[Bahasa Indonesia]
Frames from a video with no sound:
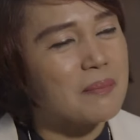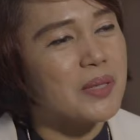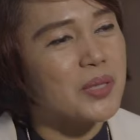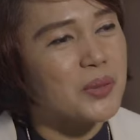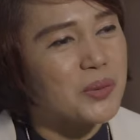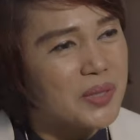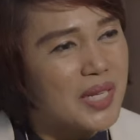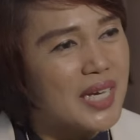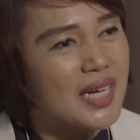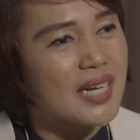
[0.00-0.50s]

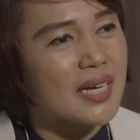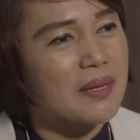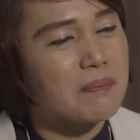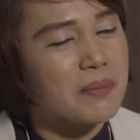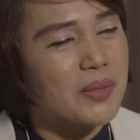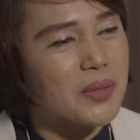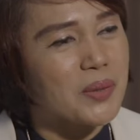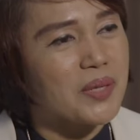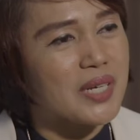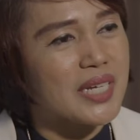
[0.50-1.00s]
menggunakan
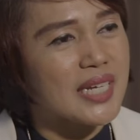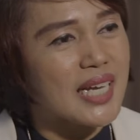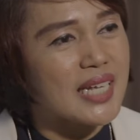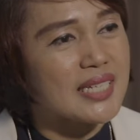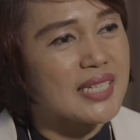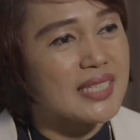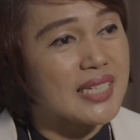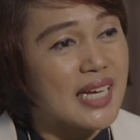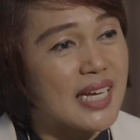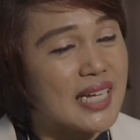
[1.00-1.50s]
penggorengan
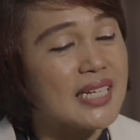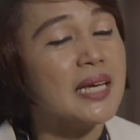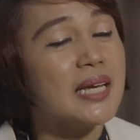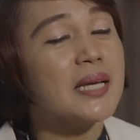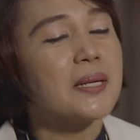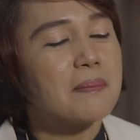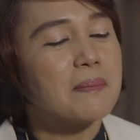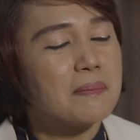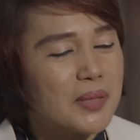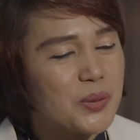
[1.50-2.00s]
dengan
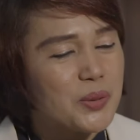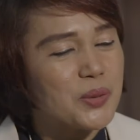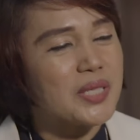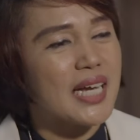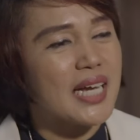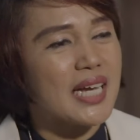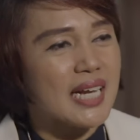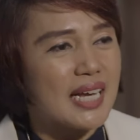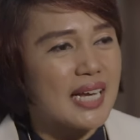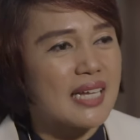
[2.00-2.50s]

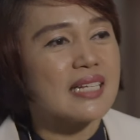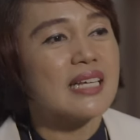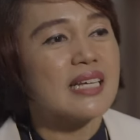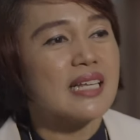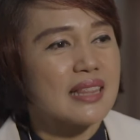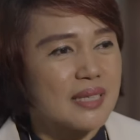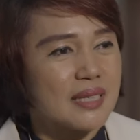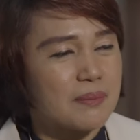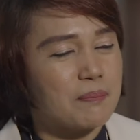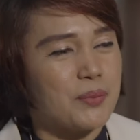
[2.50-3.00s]
menggunakan
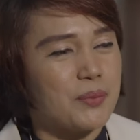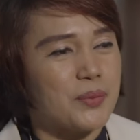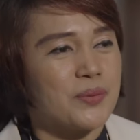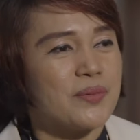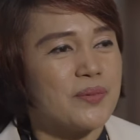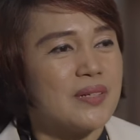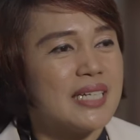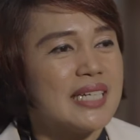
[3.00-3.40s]
tepung.